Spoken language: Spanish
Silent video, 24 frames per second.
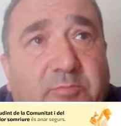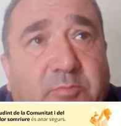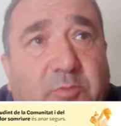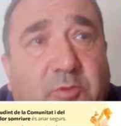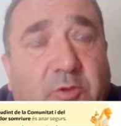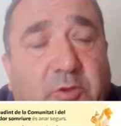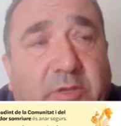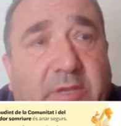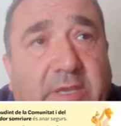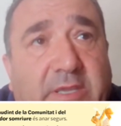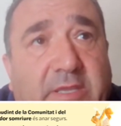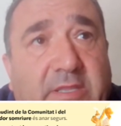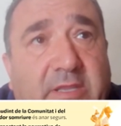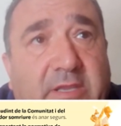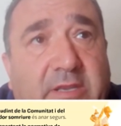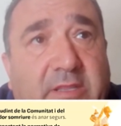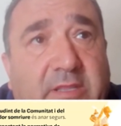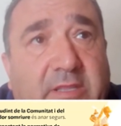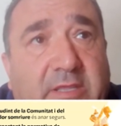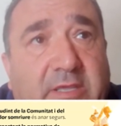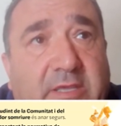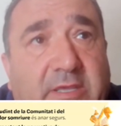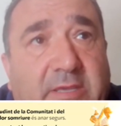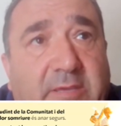porque
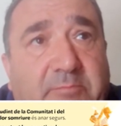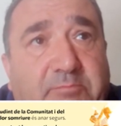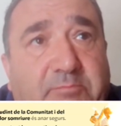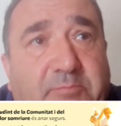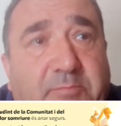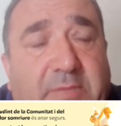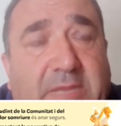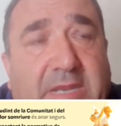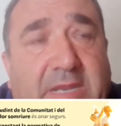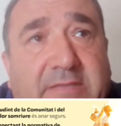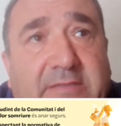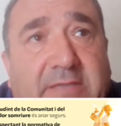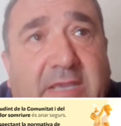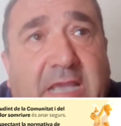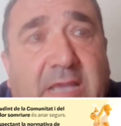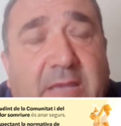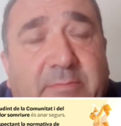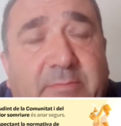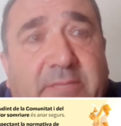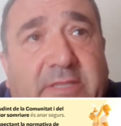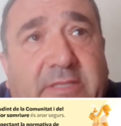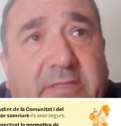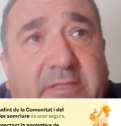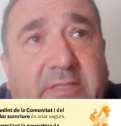desde
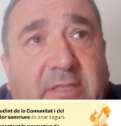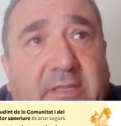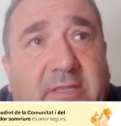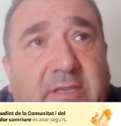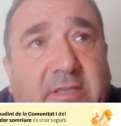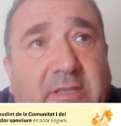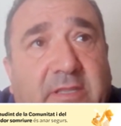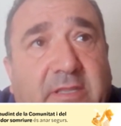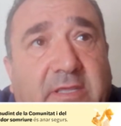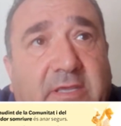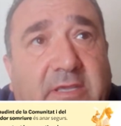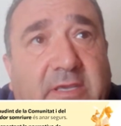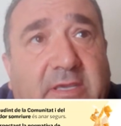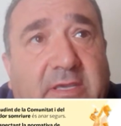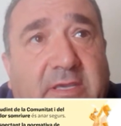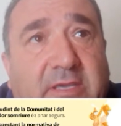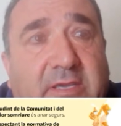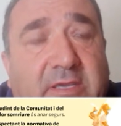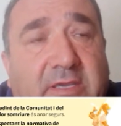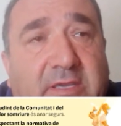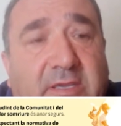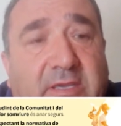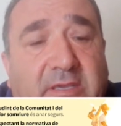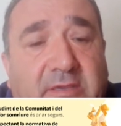prácticamente
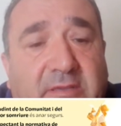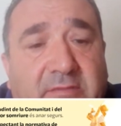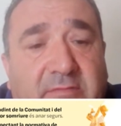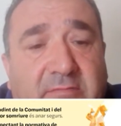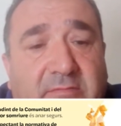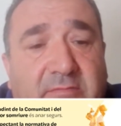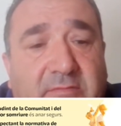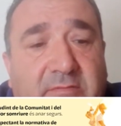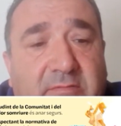desde